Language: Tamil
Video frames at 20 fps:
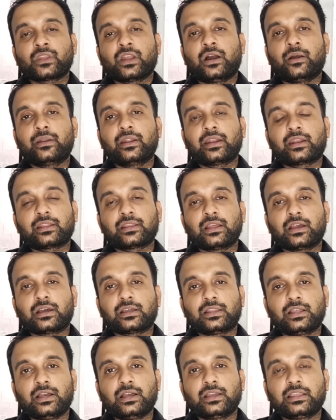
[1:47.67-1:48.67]
அப்படின்றதுக்காக
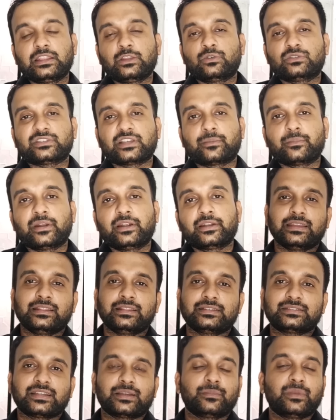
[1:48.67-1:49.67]
தான் இந்த ஒரு செக்மெண்ட்
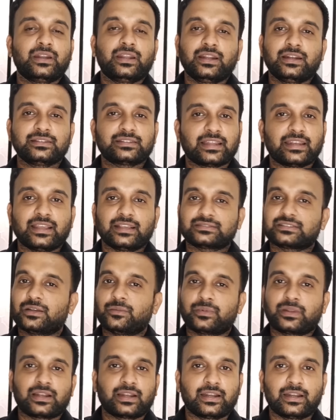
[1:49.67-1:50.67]
இந்த செக்மெண்ட்டுக்குன்னு தனியாக
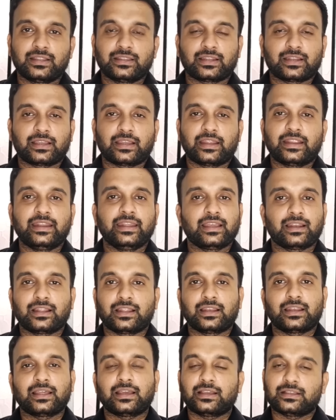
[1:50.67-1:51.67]
ஸ்கிரிப்டெல்லாம் எழுதுகிற ஐடியாலாம்
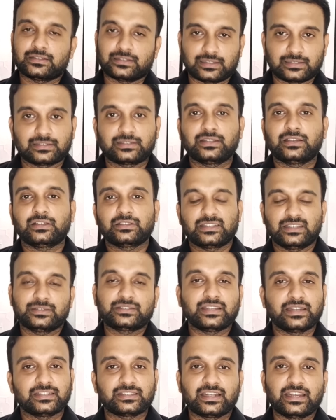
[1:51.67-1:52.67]
இல்லை ஜஸ்ட்டு
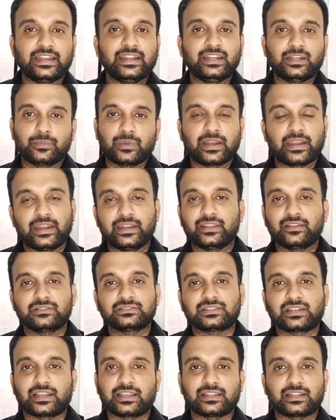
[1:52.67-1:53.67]
சின்ன சின்ன ஹிண்ட் மாதிரி எழுதி
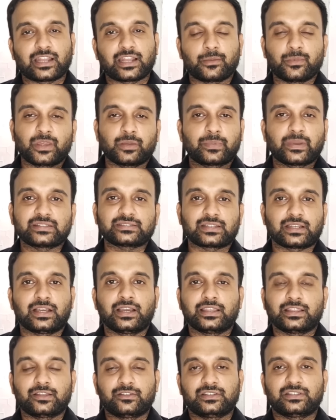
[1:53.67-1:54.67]
வச்சிருக்கேன் இந்த டாபிக் பேசலாம்
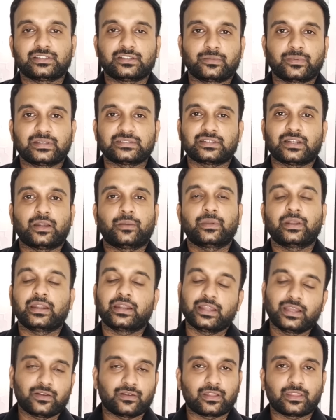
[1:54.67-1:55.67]
இந்த விஷயத்த பேசலாம்
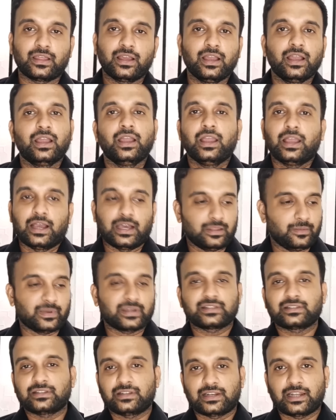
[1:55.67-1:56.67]
அப்படின்ட்டு அவ்வளோதான் அது
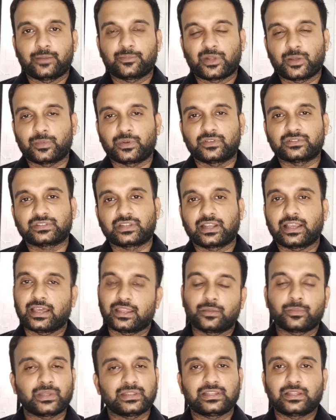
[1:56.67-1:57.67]
பக்கத்தில் லேப்டாப்பில் வச்சுருக்கேன்
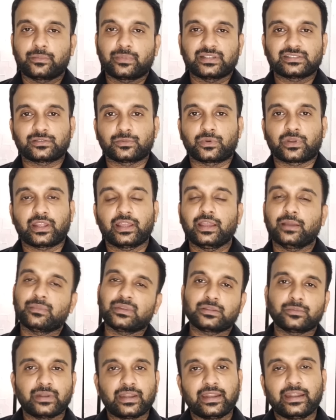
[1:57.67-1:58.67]
அதை பார்த்து நான் பேச போகிறேன்
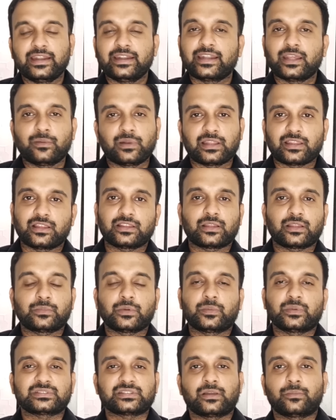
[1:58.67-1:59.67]
மற்றபடி எடிட்டேபிள் ஏதாவது
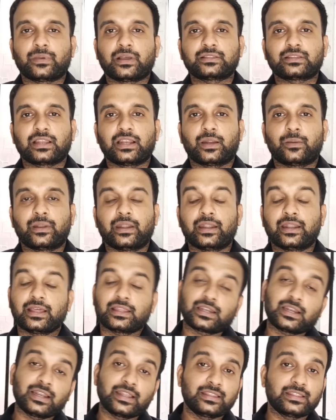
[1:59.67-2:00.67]
தப்பாக பேசினா பார்த்துக்கலாம் அப்படின்ட்டு
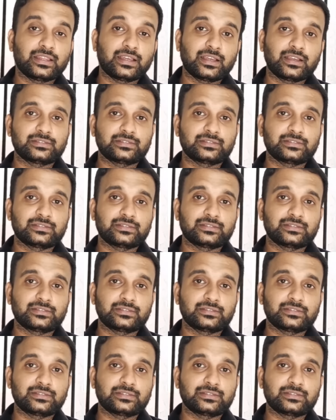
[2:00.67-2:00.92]
அதனால் இந்த